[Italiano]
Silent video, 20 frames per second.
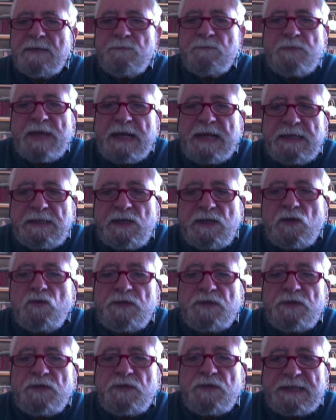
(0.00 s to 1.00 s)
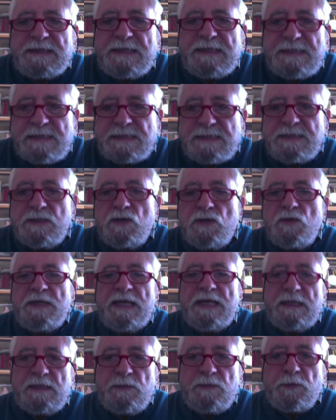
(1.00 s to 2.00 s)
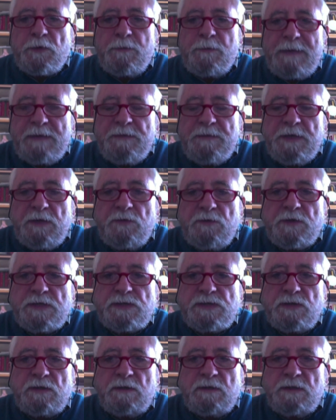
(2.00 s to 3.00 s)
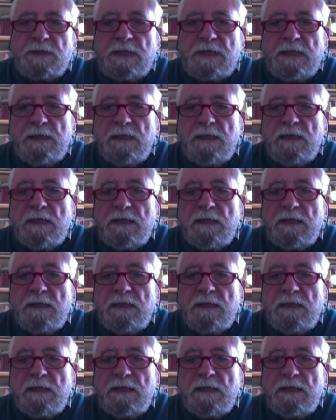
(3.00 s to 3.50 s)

piena di contraddizioni e di problemi non risolti.